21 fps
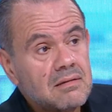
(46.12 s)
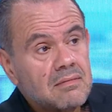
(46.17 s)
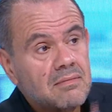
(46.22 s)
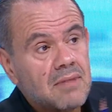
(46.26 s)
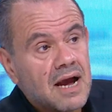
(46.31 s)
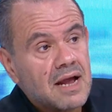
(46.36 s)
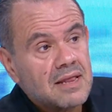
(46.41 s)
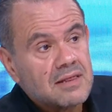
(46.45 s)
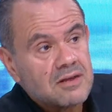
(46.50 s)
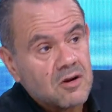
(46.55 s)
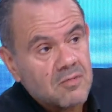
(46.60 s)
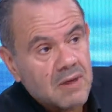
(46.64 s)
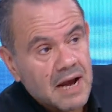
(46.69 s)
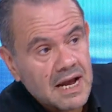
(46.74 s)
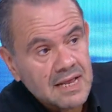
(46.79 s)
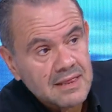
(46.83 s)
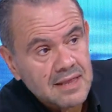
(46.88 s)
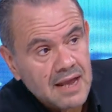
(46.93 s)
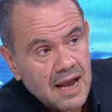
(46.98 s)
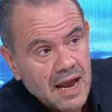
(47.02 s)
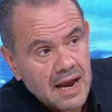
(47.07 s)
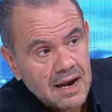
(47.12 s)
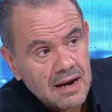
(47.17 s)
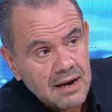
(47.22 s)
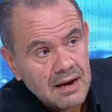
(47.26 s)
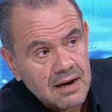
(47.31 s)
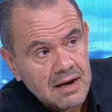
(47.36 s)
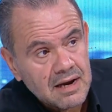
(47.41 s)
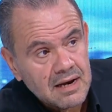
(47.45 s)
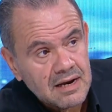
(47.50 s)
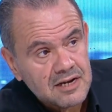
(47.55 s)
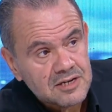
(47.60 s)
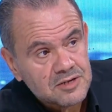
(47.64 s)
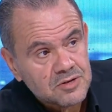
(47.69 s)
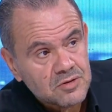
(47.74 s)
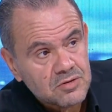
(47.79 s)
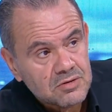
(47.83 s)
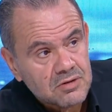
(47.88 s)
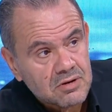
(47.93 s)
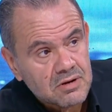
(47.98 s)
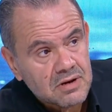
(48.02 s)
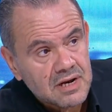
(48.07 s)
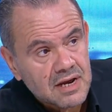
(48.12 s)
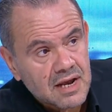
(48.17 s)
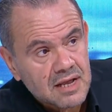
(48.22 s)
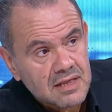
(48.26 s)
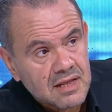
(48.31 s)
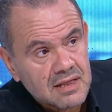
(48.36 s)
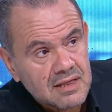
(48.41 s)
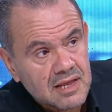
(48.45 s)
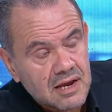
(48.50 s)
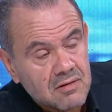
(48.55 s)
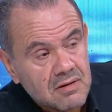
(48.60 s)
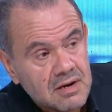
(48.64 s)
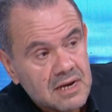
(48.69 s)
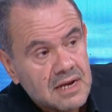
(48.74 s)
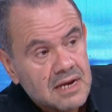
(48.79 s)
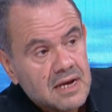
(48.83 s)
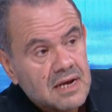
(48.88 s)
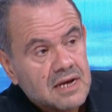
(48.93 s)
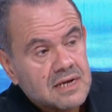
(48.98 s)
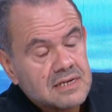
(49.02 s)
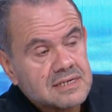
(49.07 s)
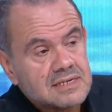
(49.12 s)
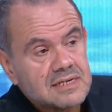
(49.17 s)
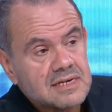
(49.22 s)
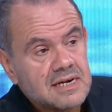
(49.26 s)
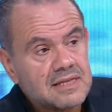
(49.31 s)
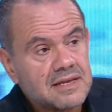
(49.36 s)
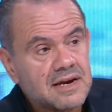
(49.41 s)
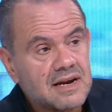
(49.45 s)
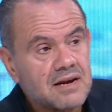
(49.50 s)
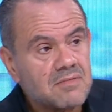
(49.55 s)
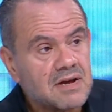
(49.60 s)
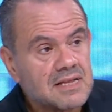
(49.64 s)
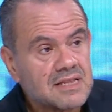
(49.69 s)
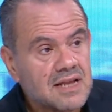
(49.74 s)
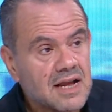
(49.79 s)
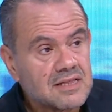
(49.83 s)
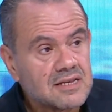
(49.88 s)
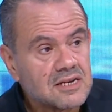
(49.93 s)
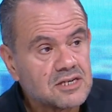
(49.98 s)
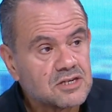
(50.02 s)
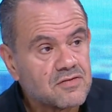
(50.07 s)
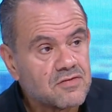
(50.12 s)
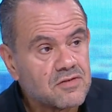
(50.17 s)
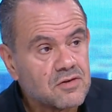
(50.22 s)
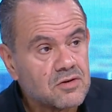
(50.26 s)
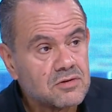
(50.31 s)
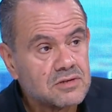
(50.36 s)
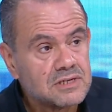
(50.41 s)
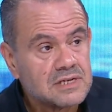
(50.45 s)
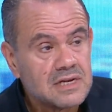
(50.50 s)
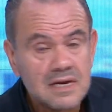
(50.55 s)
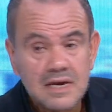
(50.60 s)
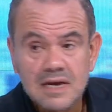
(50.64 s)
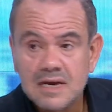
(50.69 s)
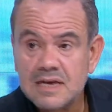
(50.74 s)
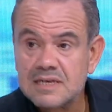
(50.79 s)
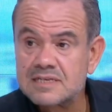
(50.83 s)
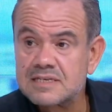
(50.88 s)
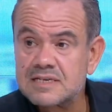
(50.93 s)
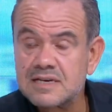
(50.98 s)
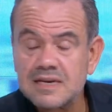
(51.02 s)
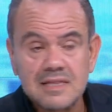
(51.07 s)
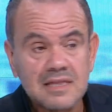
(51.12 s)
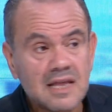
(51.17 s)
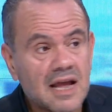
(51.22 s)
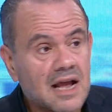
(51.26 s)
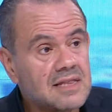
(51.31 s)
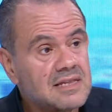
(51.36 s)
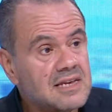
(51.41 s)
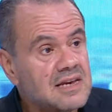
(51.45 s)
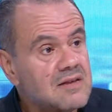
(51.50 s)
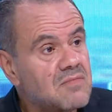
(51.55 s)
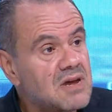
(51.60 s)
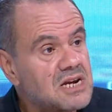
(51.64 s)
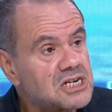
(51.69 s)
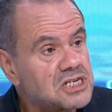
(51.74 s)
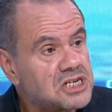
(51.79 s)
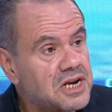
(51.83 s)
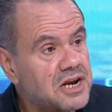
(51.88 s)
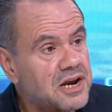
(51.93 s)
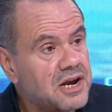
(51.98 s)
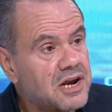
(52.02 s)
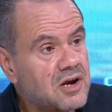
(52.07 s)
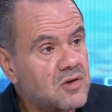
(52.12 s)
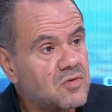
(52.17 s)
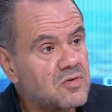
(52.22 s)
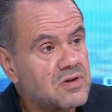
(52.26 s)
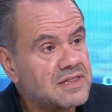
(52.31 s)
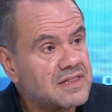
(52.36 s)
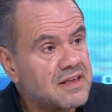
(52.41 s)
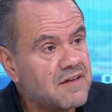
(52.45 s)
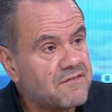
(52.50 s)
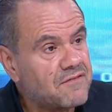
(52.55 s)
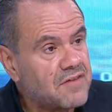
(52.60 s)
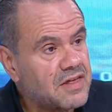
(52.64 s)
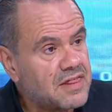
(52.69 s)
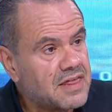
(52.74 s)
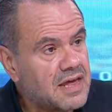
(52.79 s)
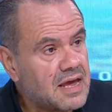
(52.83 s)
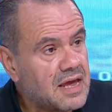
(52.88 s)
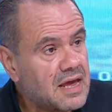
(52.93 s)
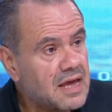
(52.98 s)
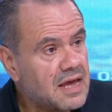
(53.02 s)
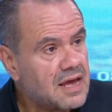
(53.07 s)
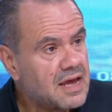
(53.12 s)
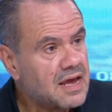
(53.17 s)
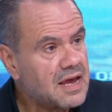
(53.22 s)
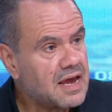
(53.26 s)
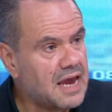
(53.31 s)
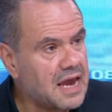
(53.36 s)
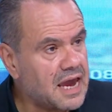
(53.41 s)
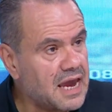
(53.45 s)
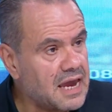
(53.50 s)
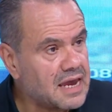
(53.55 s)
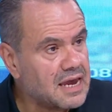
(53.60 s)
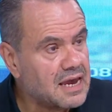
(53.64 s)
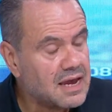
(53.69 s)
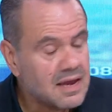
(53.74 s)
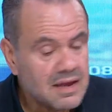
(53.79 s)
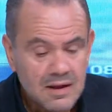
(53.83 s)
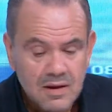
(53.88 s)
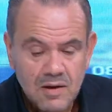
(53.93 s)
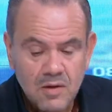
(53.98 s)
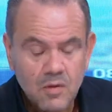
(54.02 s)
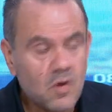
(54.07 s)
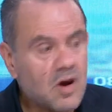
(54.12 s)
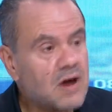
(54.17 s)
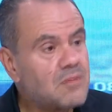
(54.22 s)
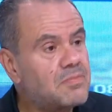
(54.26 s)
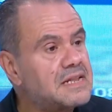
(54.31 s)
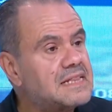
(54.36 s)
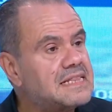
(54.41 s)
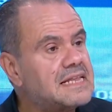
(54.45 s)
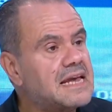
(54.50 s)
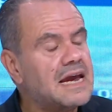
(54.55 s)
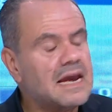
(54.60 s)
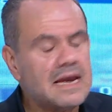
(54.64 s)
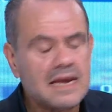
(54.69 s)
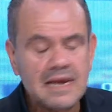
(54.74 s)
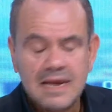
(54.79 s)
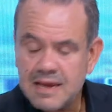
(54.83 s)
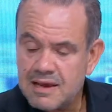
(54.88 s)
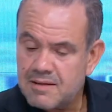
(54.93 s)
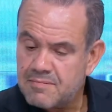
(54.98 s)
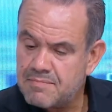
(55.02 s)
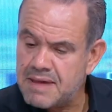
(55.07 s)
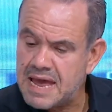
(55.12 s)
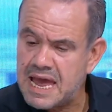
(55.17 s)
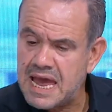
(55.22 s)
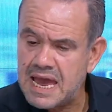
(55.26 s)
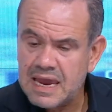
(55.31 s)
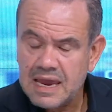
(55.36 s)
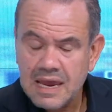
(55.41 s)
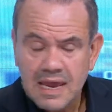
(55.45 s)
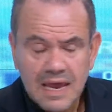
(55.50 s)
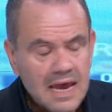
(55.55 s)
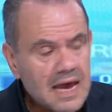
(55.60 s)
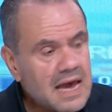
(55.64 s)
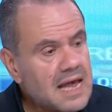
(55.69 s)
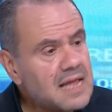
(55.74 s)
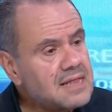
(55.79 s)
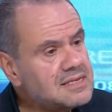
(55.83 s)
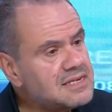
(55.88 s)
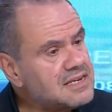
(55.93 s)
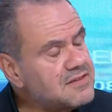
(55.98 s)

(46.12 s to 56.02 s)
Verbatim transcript: ما عندكم حتى حل الا صندوق النقد الدولي أه. الصين راهي ما تعطيش فلوس ما تعطيش الصين تعطي مشاريع وتنفذها هي وسع الصندوق الصين باهي انت